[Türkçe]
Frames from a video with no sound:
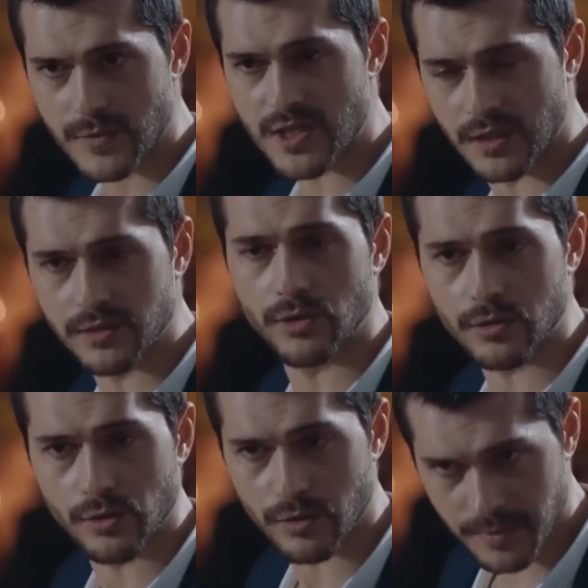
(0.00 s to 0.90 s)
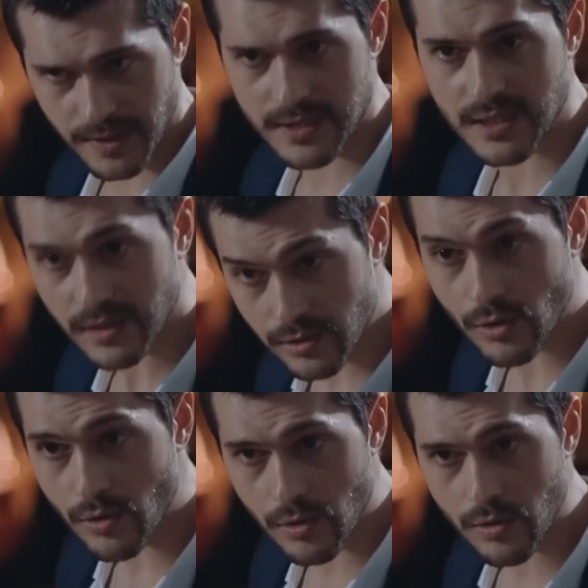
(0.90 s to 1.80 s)
Sıkıntı yok diyorum yani sıkıntı
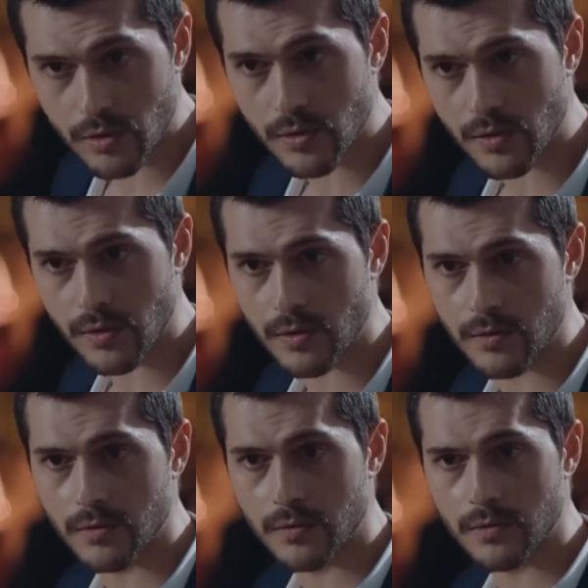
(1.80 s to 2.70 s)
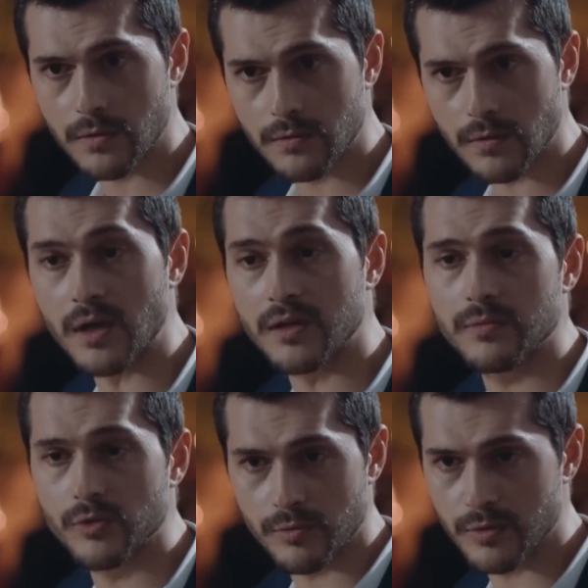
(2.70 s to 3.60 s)
yok.
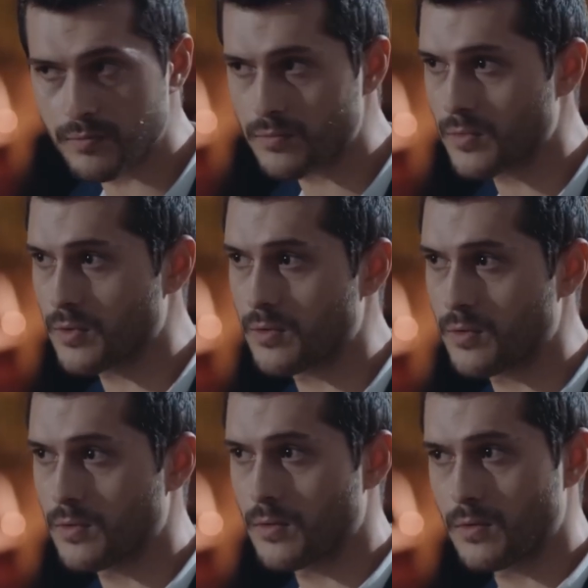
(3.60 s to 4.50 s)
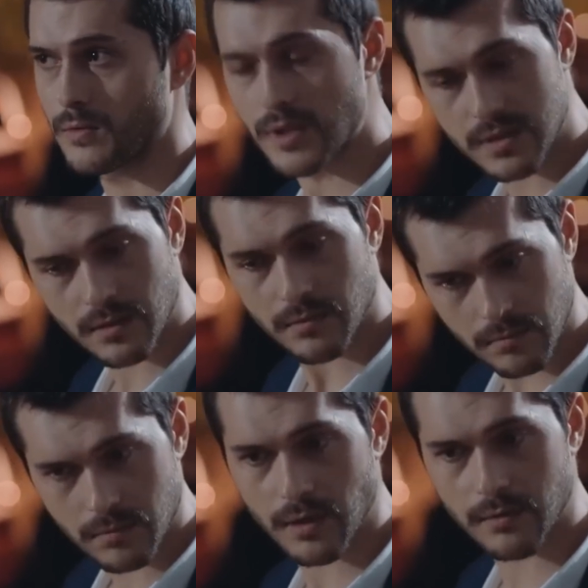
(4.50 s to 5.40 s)
Anlatamıyor muyum? Neyse
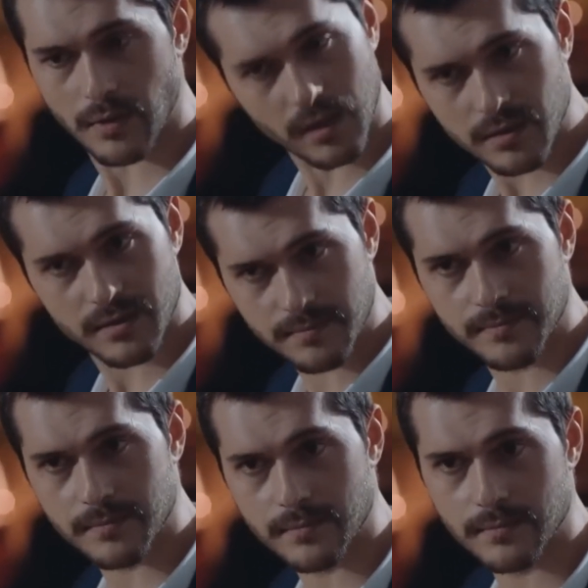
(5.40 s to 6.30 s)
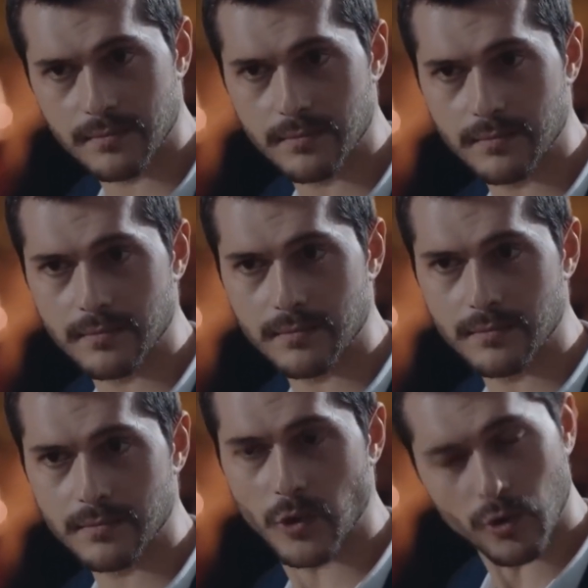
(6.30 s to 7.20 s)
anlatırım.
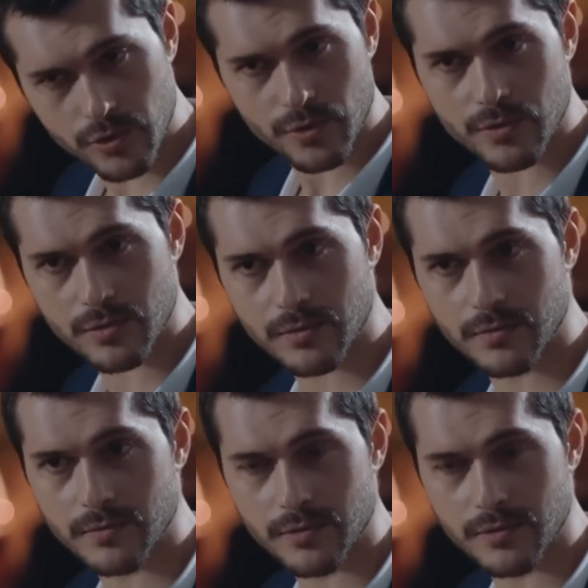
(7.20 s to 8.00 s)
Konuşuruz.